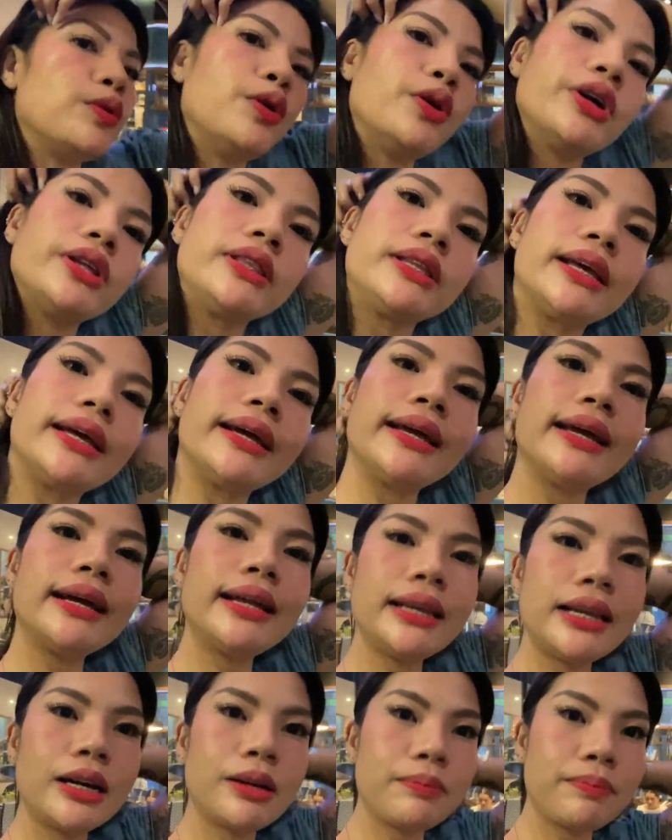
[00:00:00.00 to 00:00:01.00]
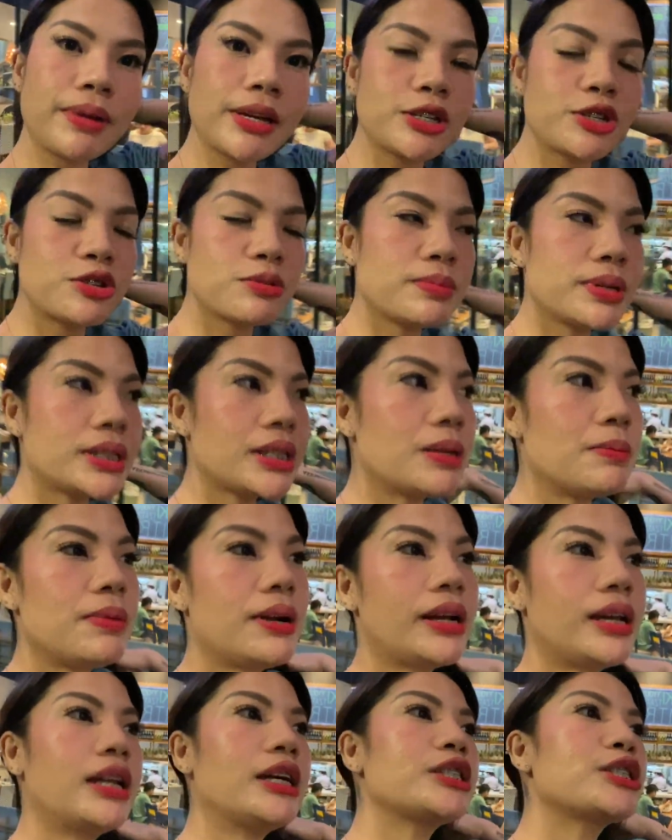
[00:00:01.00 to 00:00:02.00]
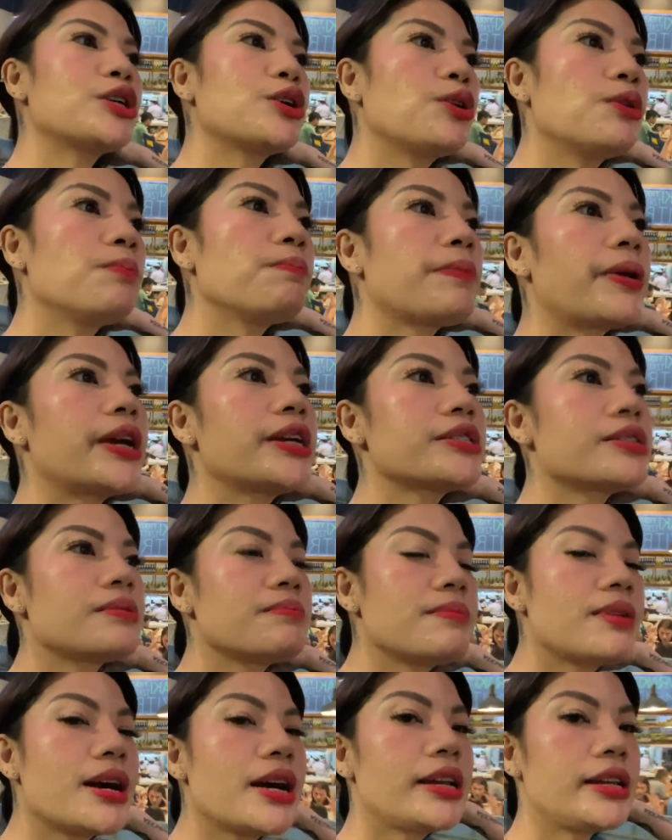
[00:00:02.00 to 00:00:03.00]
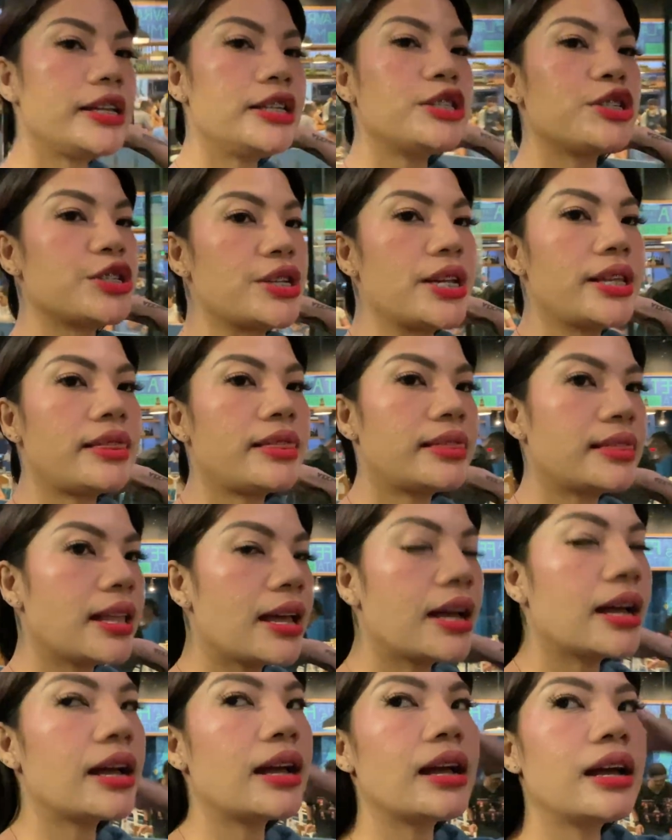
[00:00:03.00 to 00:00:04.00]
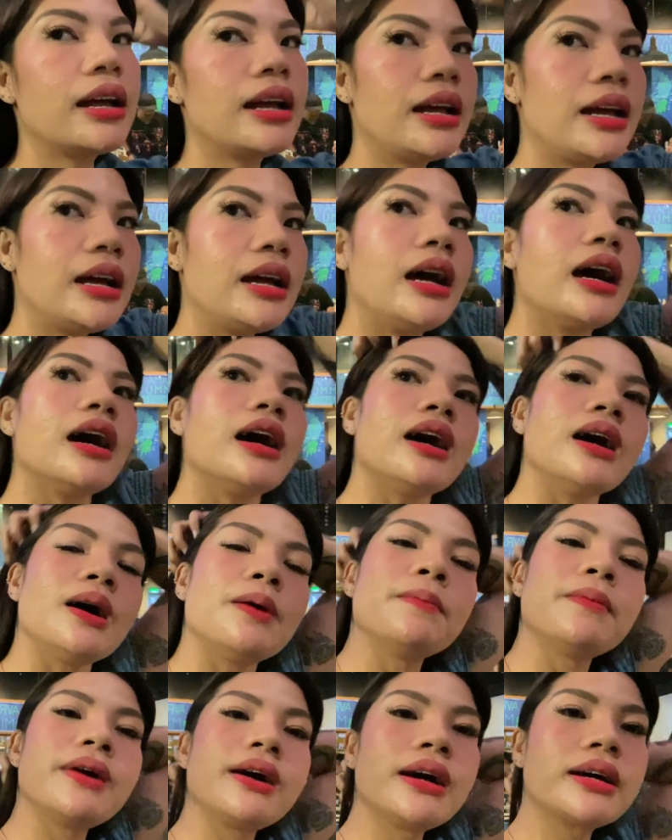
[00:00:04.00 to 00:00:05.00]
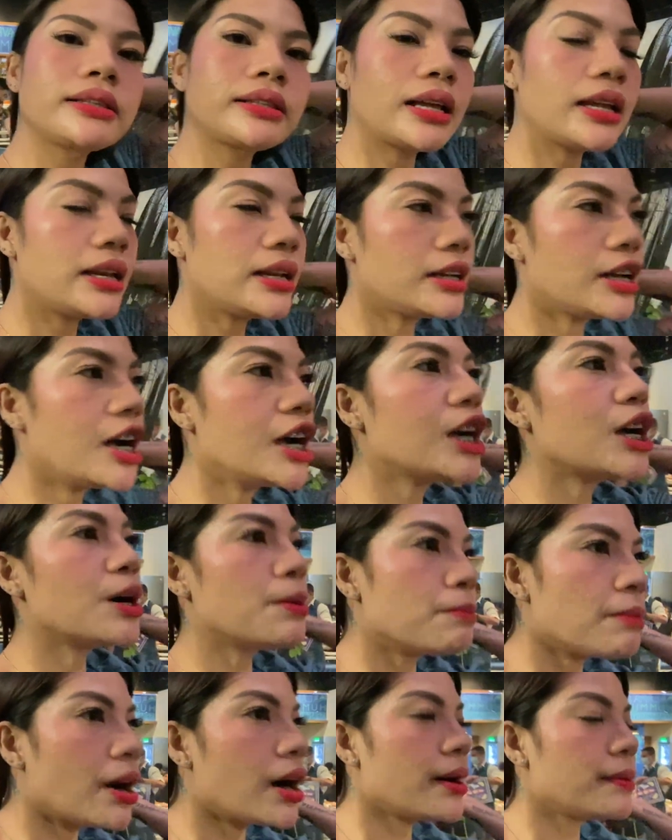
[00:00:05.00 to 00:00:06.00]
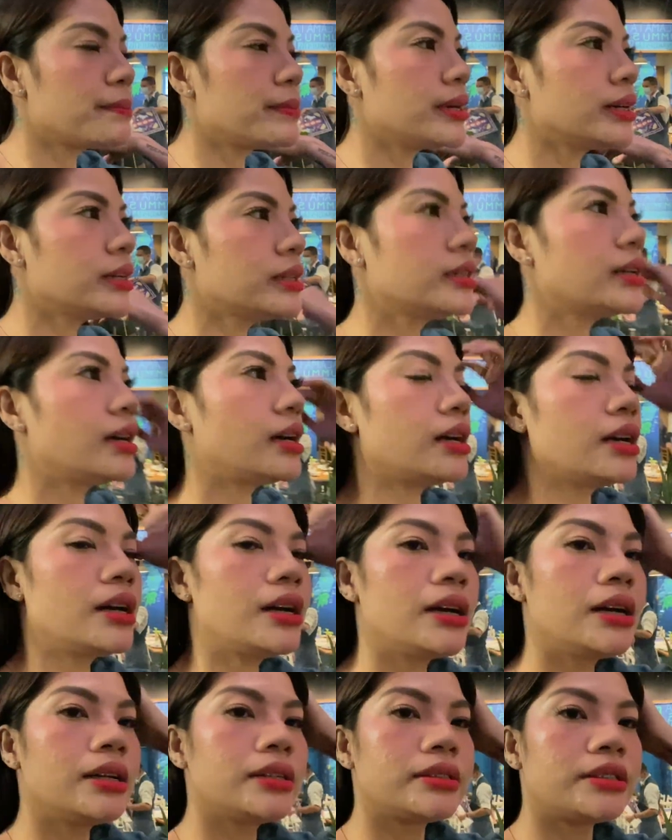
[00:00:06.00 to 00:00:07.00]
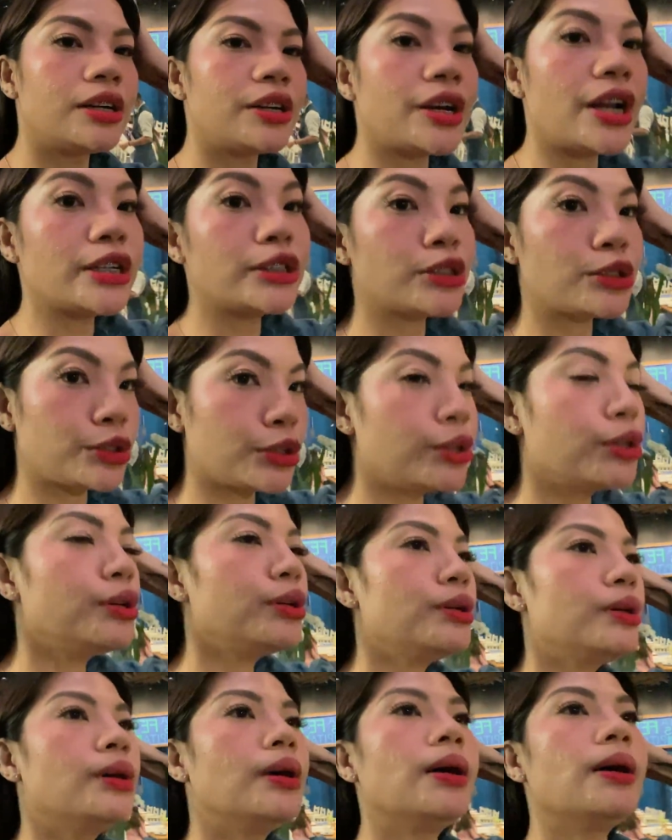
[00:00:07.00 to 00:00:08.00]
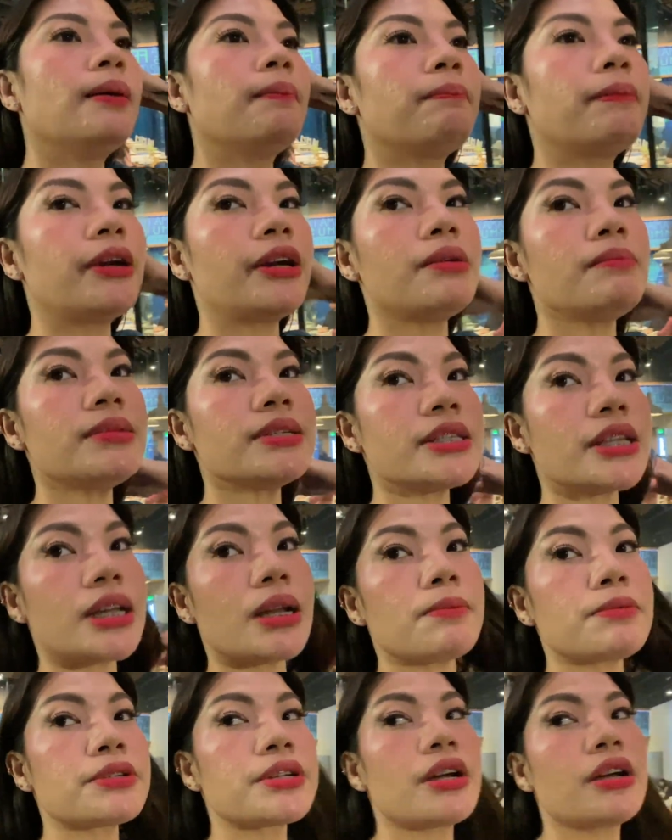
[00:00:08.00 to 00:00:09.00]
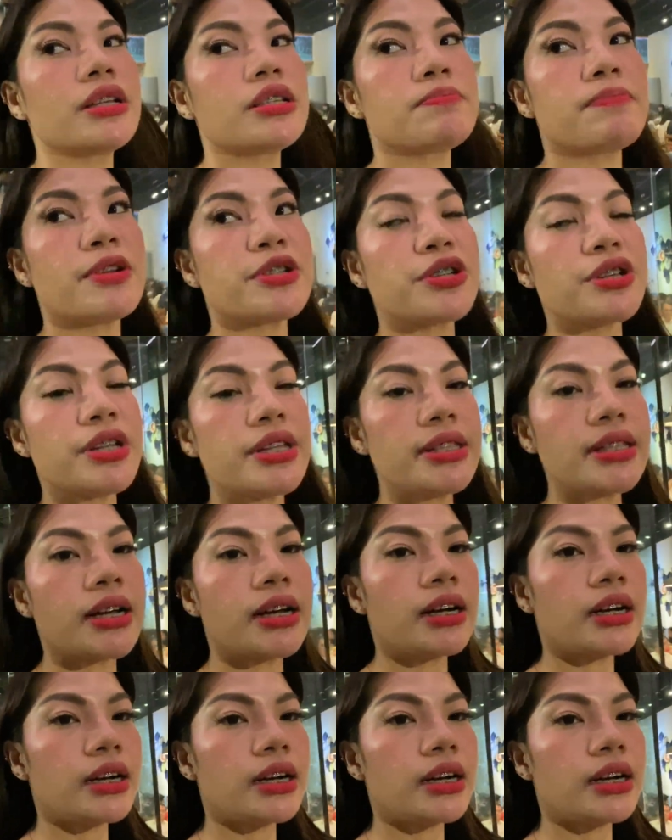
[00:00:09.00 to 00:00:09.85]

good. Kaya lang medyo matabang lang siya compare sa mga legit na uh, mga talagang kebab na resto. Pero masarap siya, especially the